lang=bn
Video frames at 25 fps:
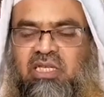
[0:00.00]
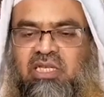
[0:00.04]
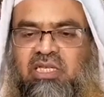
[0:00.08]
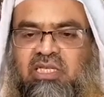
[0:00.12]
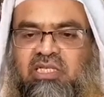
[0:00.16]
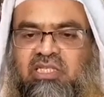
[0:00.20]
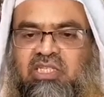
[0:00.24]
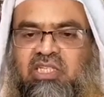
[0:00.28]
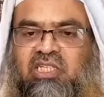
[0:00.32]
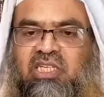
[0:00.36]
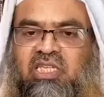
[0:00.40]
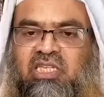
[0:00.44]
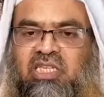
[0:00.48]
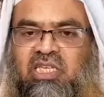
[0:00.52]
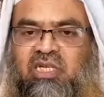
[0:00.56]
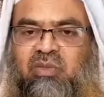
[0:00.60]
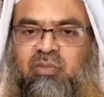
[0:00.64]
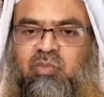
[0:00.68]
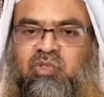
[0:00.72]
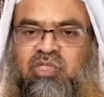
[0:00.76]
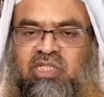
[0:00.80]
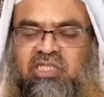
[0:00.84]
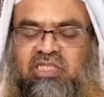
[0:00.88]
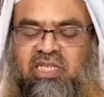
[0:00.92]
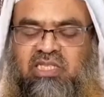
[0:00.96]
সেটা দেখে
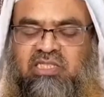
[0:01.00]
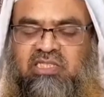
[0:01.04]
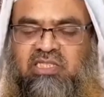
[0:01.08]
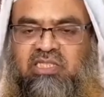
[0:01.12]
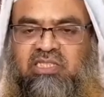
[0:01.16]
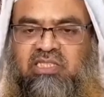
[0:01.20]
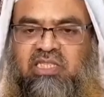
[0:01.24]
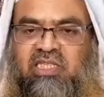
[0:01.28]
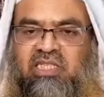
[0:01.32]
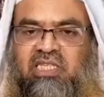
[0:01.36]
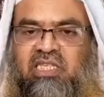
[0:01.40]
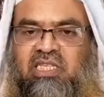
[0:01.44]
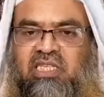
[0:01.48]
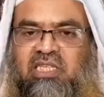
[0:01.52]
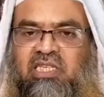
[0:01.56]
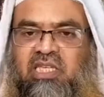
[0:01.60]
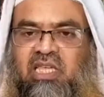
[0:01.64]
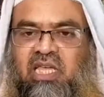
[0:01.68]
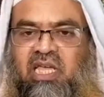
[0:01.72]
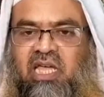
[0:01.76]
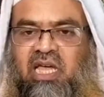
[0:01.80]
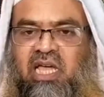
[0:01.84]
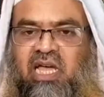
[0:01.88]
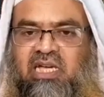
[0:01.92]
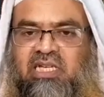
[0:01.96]
বোঝা যায় যে তিনি
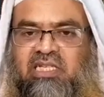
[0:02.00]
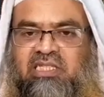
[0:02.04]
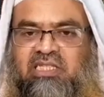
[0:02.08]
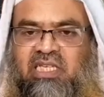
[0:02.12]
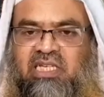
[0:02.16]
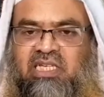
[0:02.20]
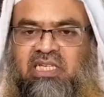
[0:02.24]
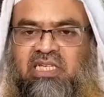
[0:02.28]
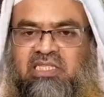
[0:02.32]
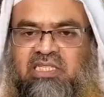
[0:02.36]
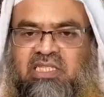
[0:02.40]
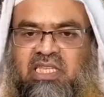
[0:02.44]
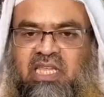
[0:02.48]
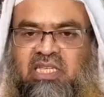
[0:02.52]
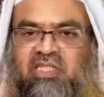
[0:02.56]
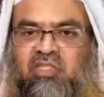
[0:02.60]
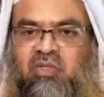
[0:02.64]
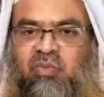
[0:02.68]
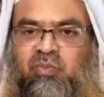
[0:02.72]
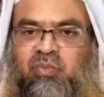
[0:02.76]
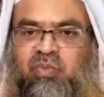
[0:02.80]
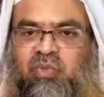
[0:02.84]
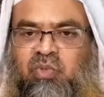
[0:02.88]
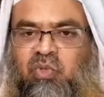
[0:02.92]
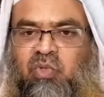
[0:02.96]
আকিদের ক্ষেত্রে
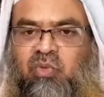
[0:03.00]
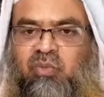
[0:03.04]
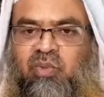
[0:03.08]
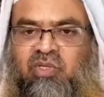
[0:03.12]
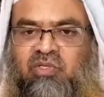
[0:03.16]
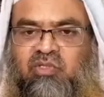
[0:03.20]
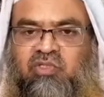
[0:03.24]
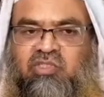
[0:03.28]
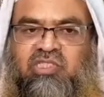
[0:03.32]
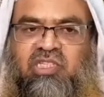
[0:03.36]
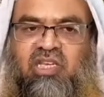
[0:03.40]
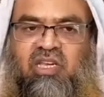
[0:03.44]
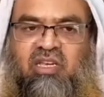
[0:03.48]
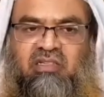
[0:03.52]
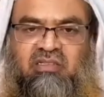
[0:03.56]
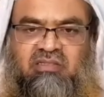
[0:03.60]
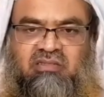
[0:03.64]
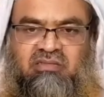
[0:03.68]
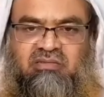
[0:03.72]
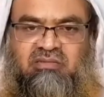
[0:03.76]
একদম পিওর মানুষ ছিলেন